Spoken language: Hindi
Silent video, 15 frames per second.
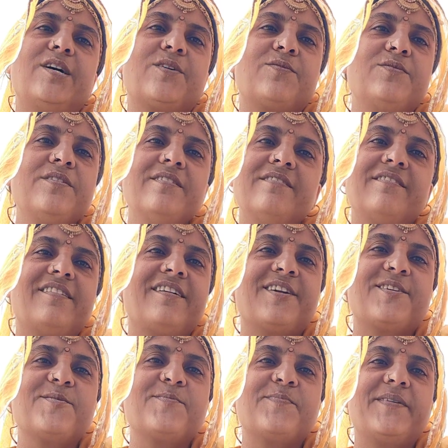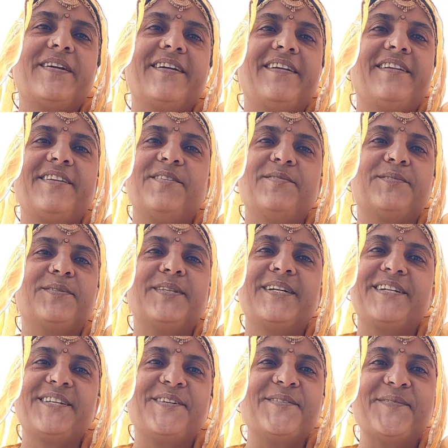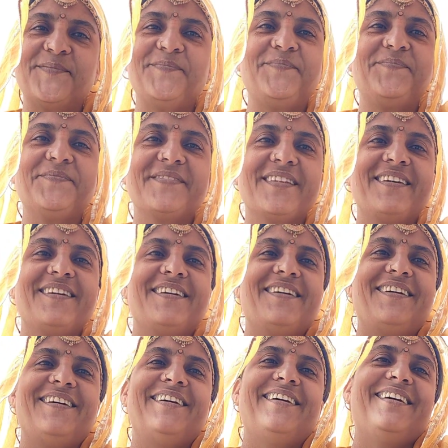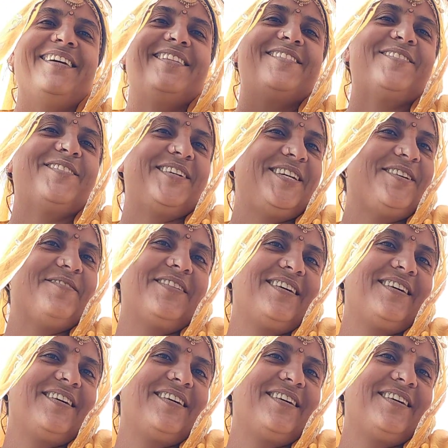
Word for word: लाटोई लाटनो पड़ी इंडी को तो लट गई तो ई